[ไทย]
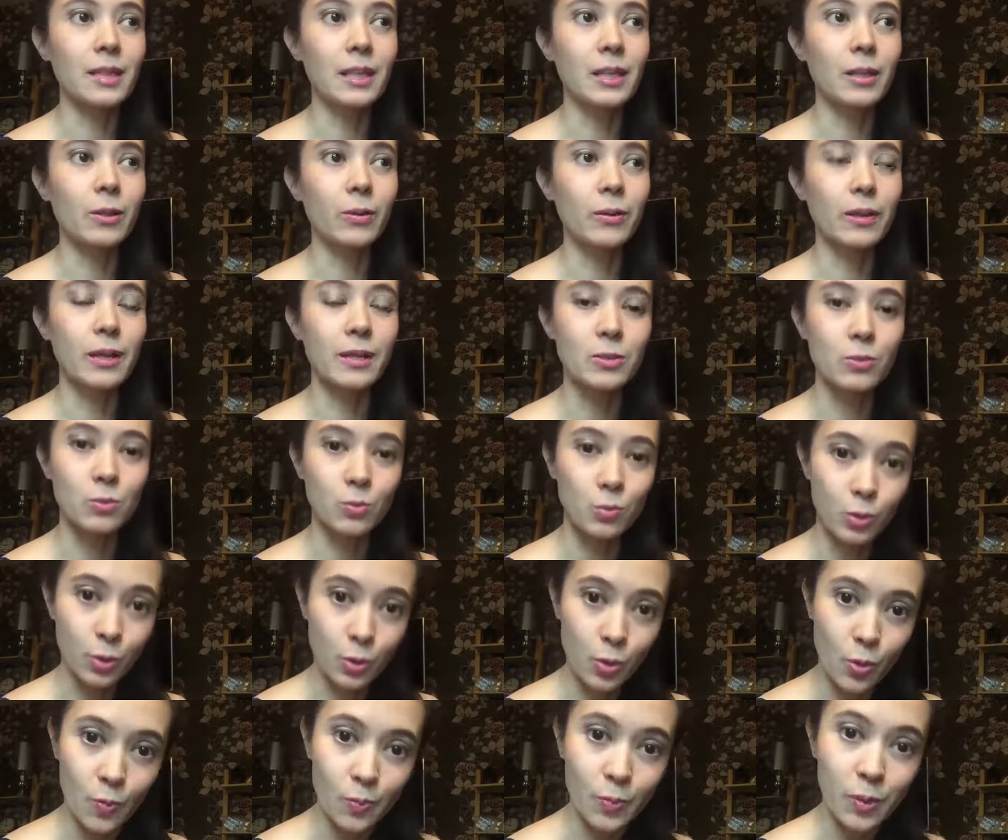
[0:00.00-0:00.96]
ดีต่อการสู
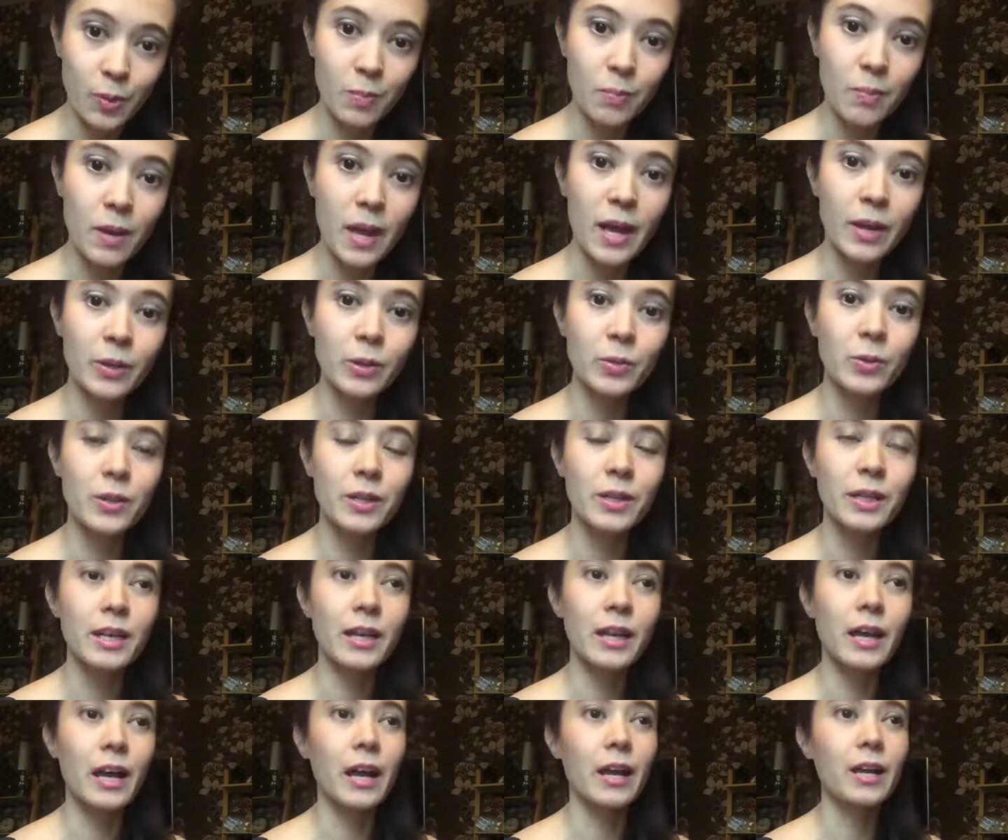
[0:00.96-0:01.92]
ดดมมากๆด้วย
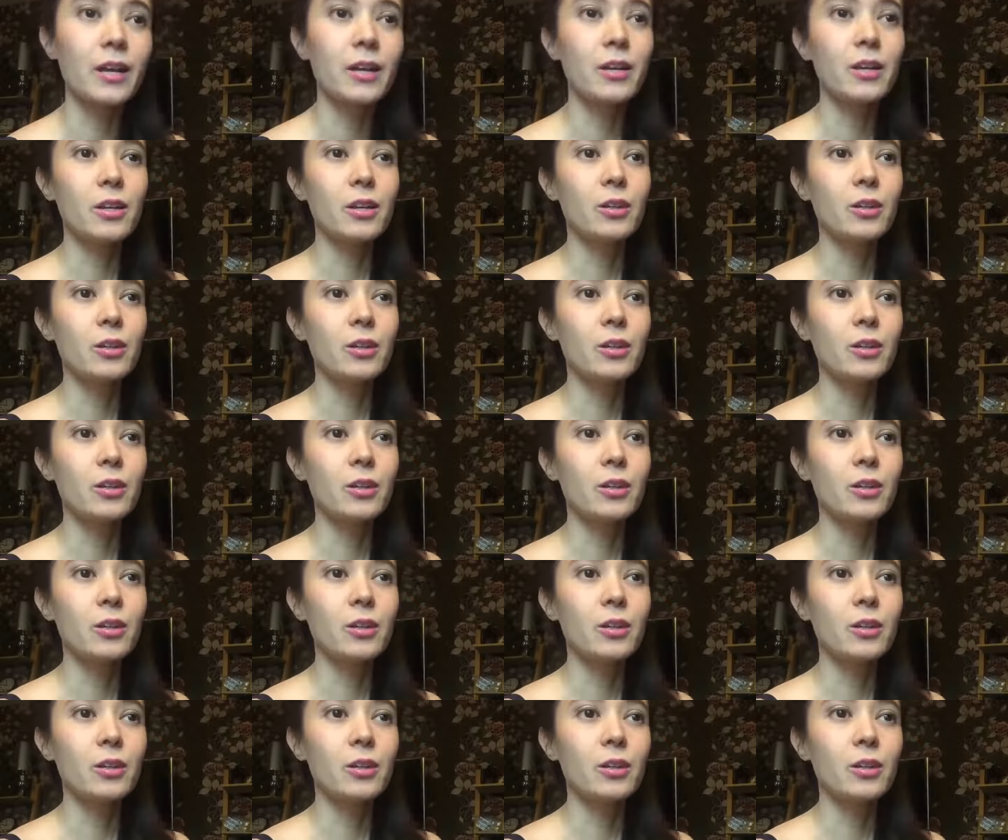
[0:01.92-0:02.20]
นะคะ